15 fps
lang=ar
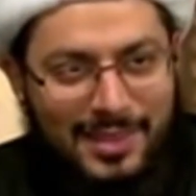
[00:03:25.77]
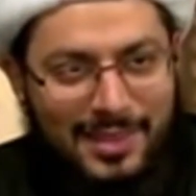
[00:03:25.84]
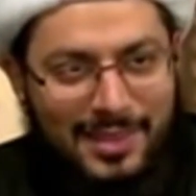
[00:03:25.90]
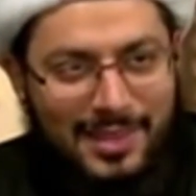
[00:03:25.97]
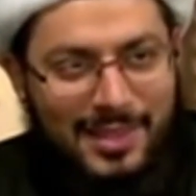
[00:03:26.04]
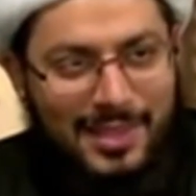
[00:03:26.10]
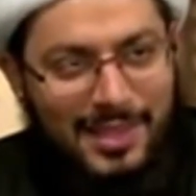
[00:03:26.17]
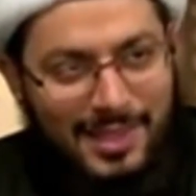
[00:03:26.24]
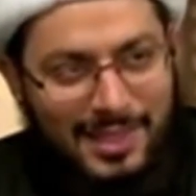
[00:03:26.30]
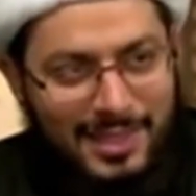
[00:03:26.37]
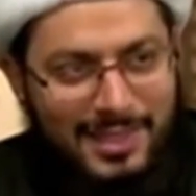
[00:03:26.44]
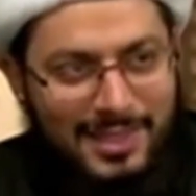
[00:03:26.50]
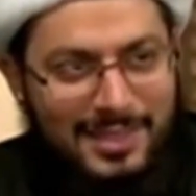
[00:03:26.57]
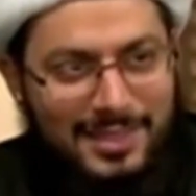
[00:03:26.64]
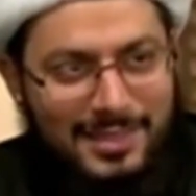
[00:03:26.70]
اللي هلك
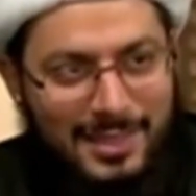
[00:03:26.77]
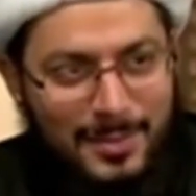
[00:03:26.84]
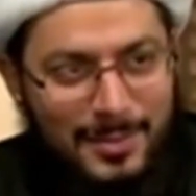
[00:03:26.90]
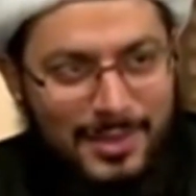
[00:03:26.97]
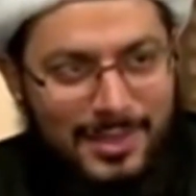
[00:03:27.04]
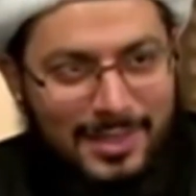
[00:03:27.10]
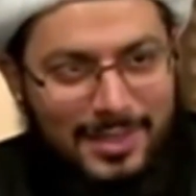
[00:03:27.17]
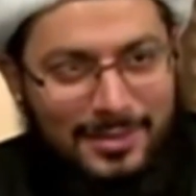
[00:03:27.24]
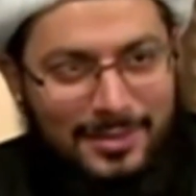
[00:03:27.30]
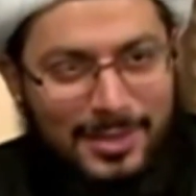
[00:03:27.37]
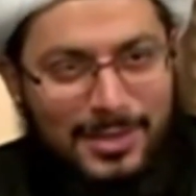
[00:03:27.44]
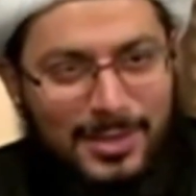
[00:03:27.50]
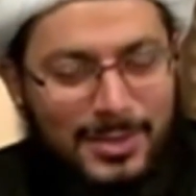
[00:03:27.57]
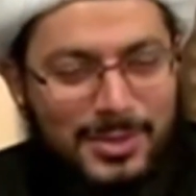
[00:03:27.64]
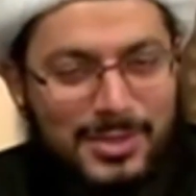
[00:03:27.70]
قبل
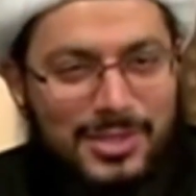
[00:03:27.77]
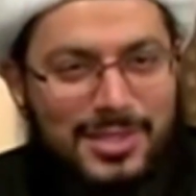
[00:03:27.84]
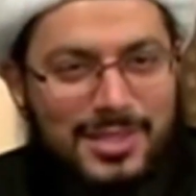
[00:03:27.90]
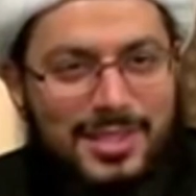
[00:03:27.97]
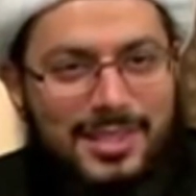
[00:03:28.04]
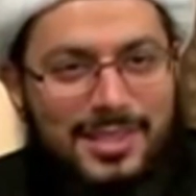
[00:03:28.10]
فترة وجيزة